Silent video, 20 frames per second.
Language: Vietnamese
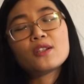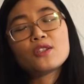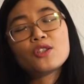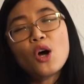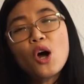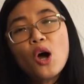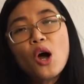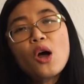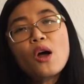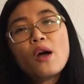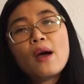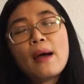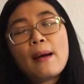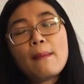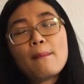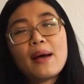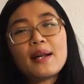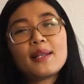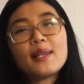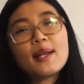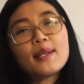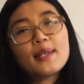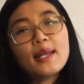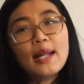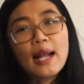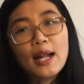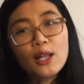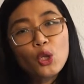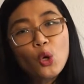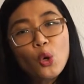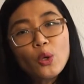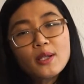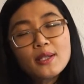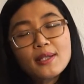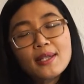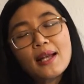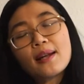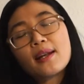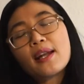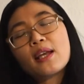rõ bản thân thật là tốt
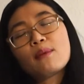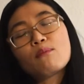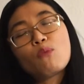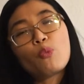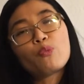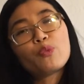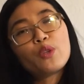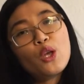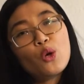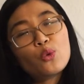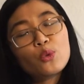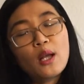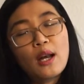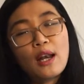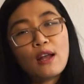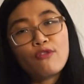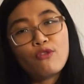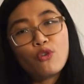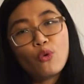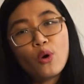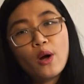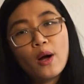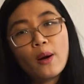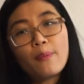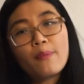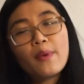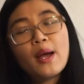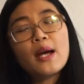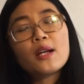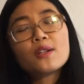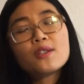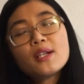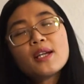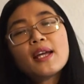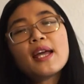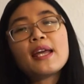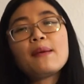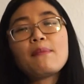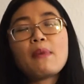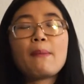xác định mục tiêu thật là phù hợp trước
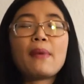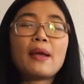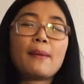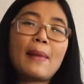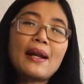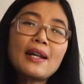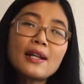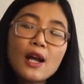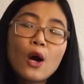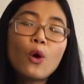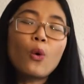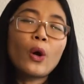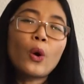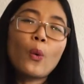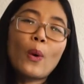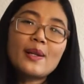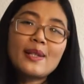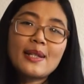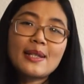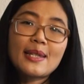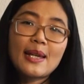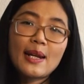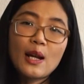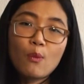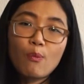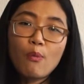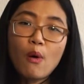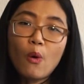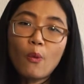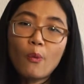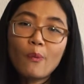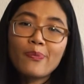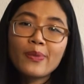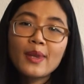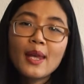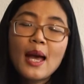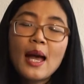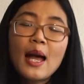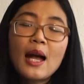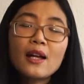khi mà mình bắt đầu quá trình săn học bổng
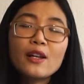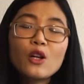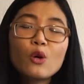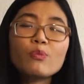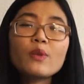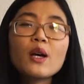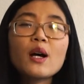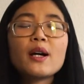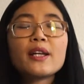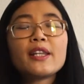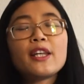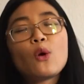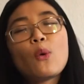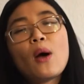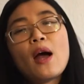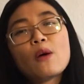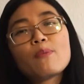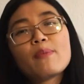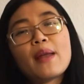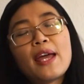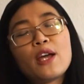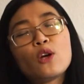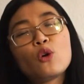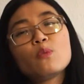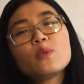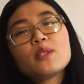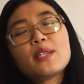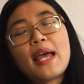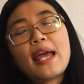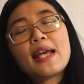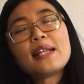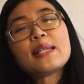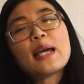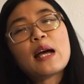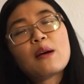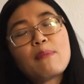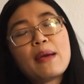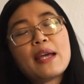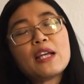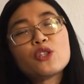đồng thời thì khóa học này cũng sẽ
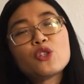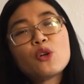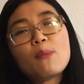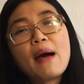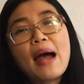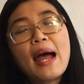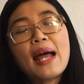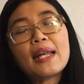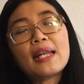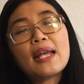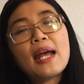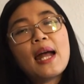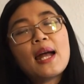trang bị cho bạn